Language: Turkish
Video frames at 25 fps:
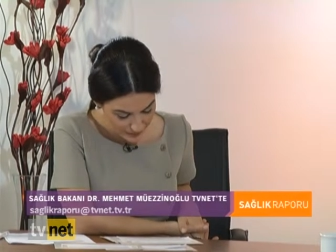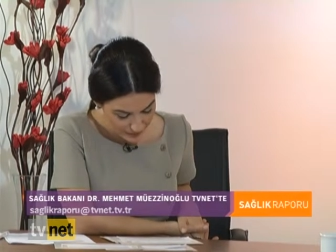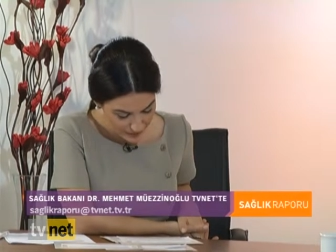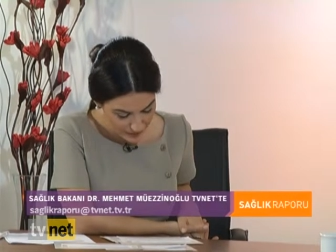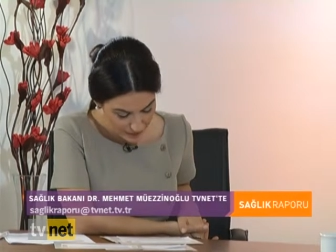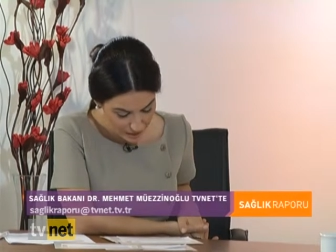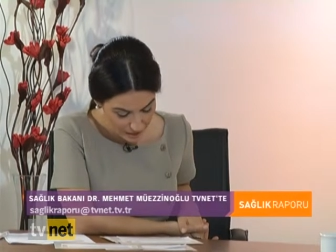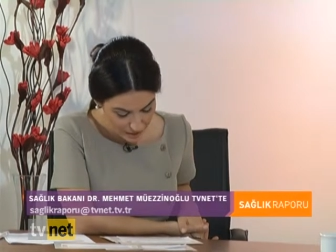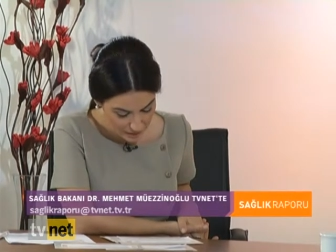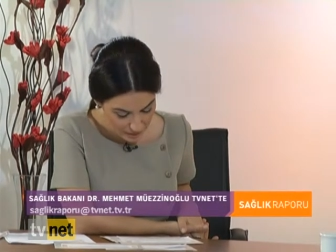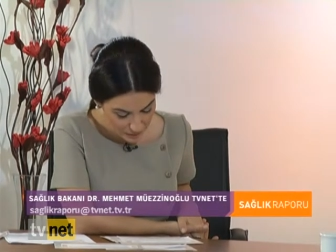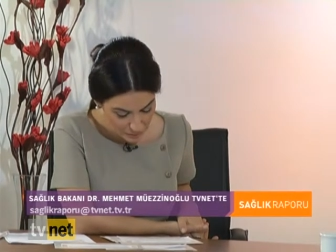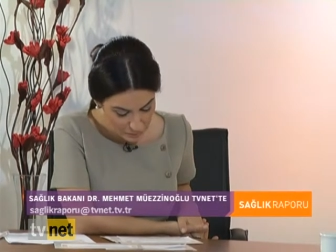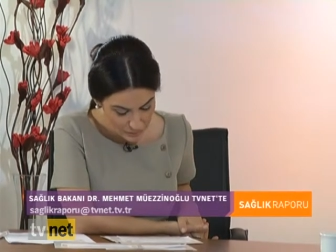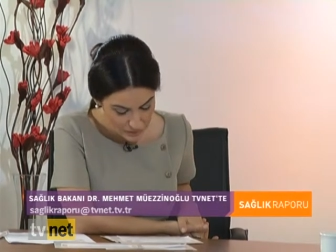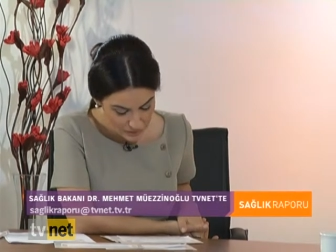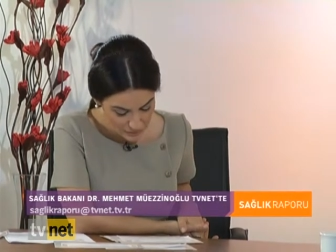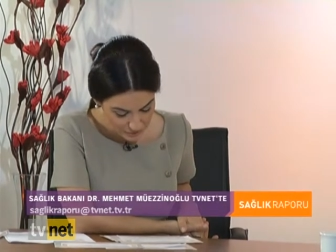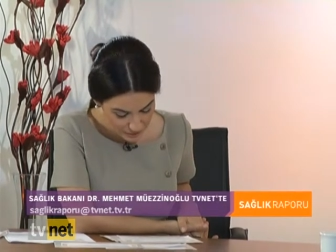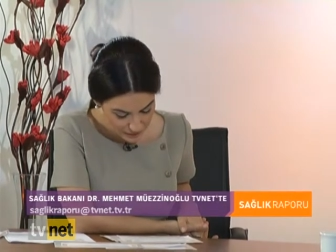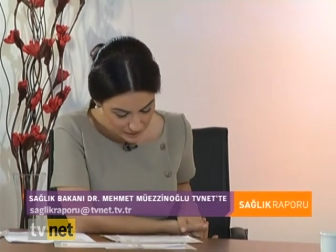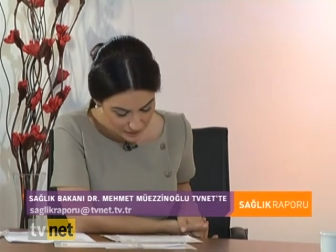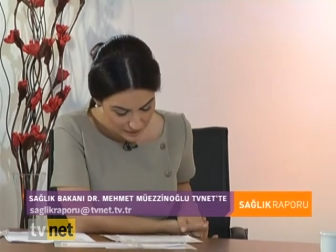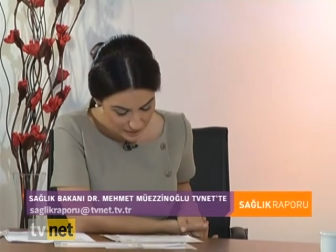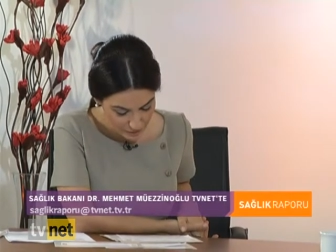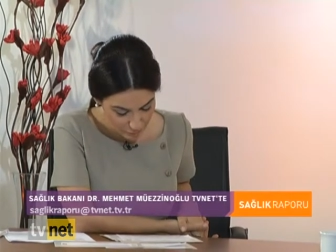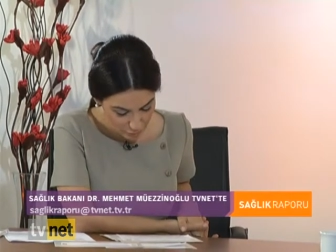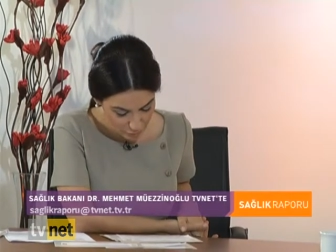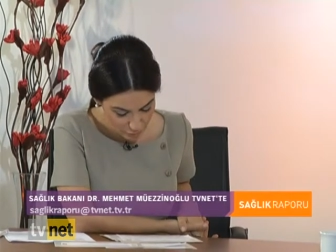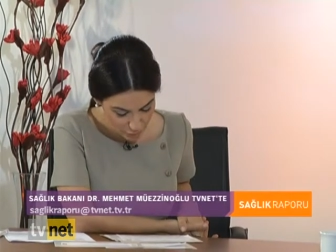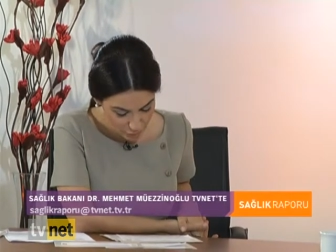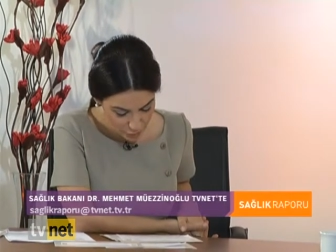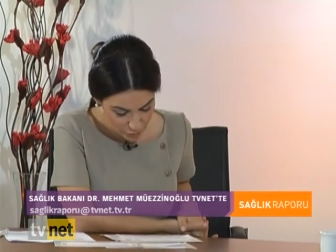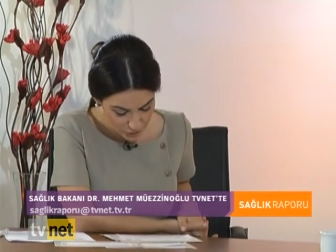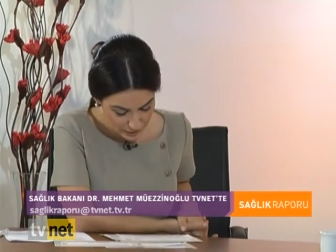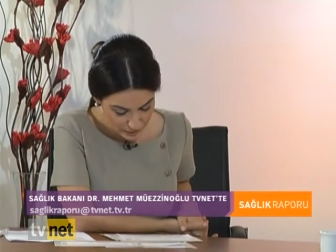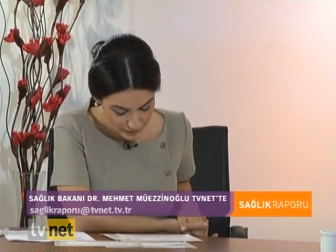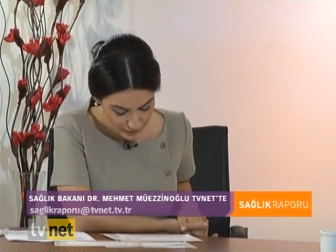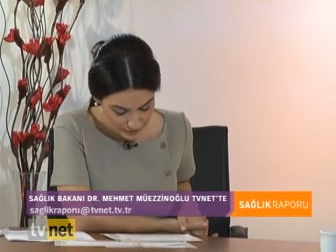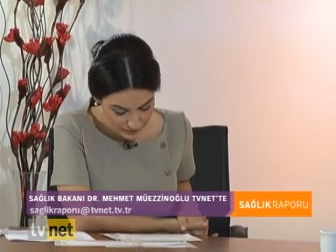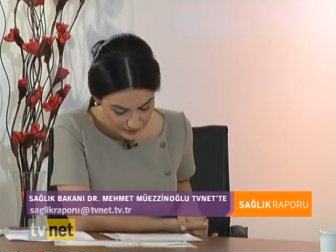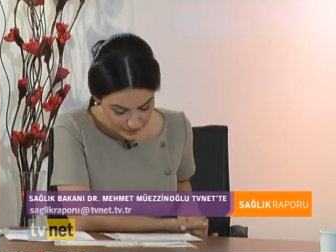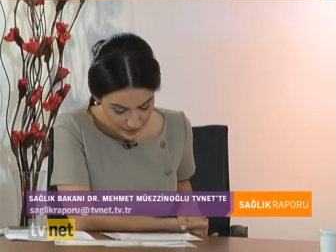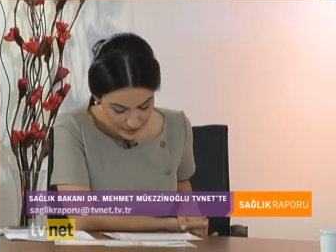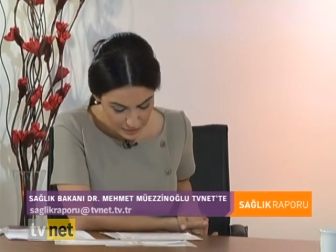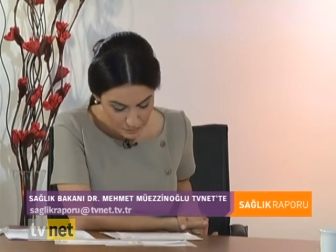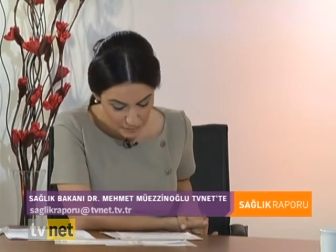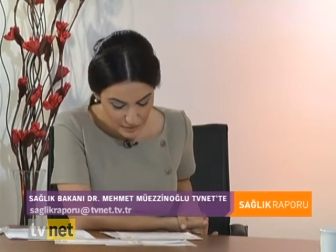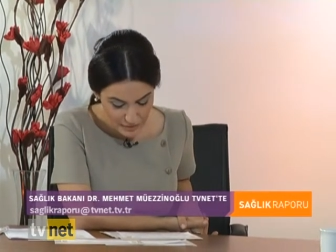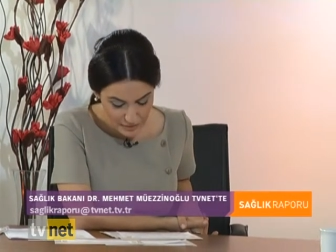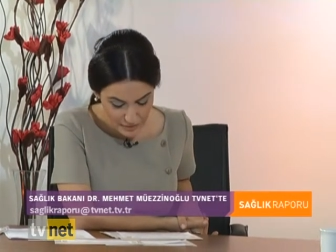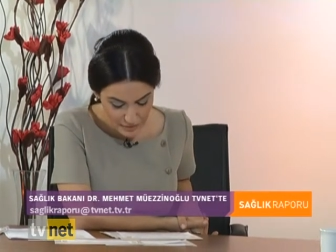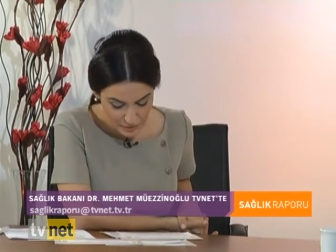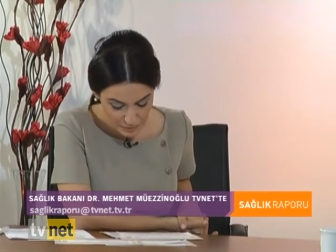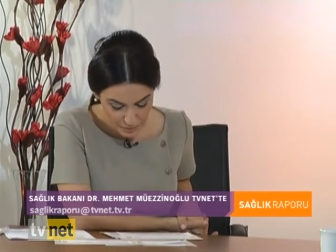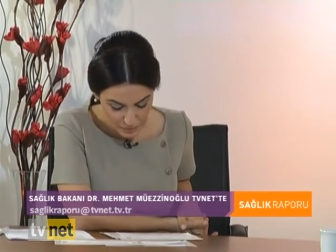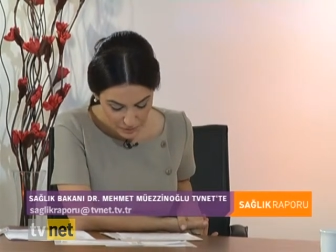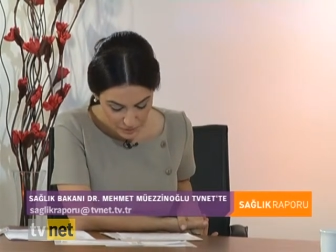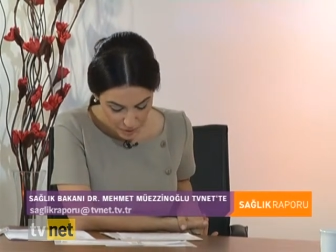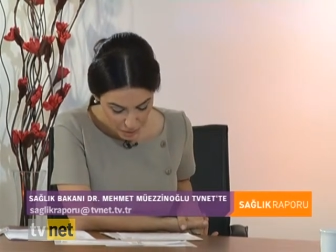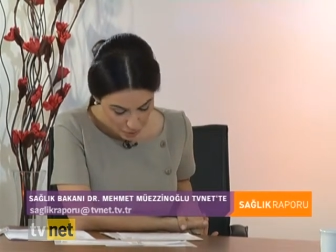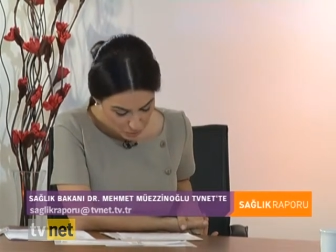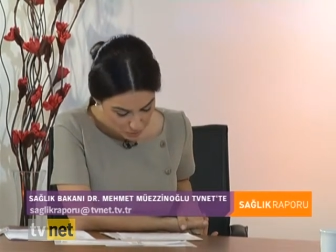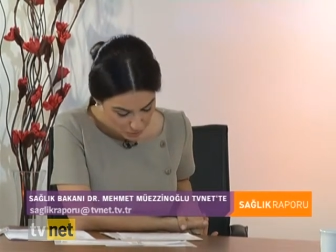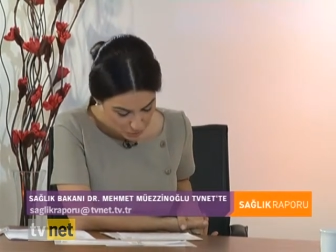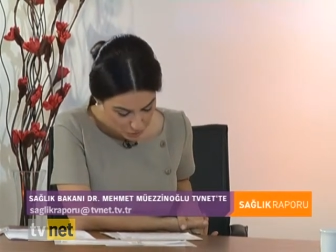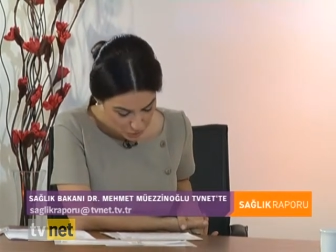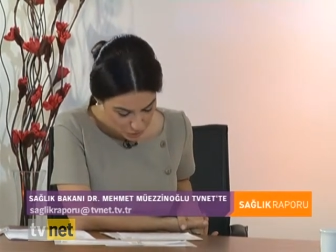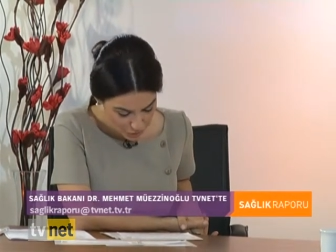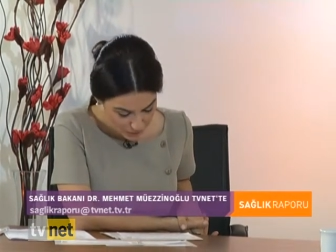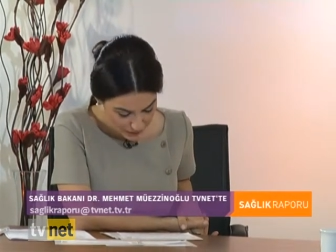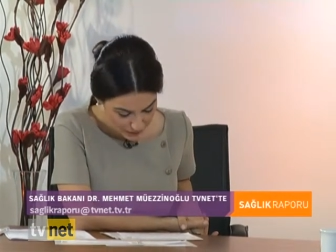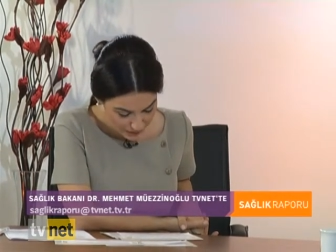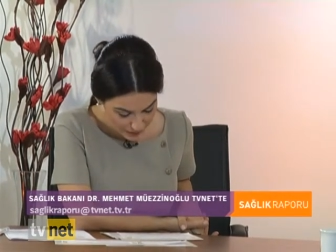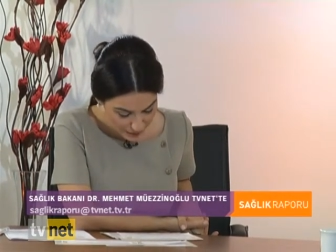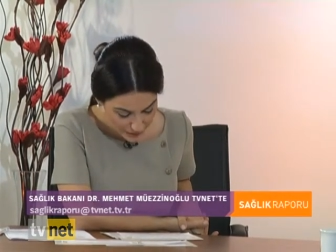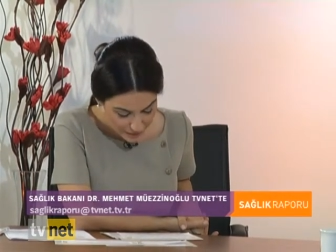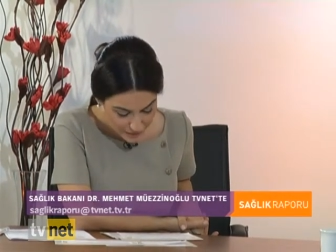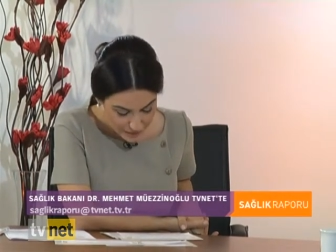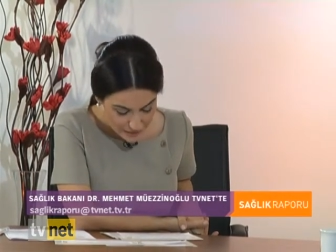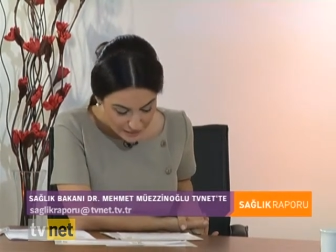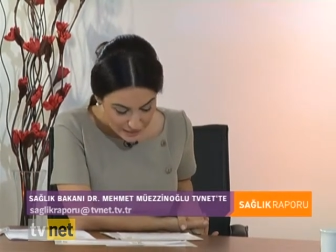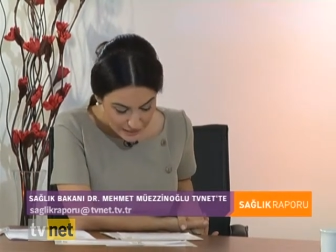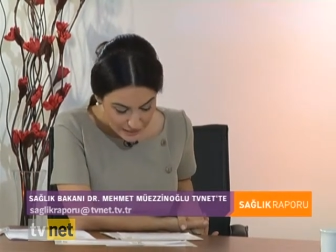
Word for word: Sağlık, bilim ve teknoloji alanında hizmet etmek amacıyla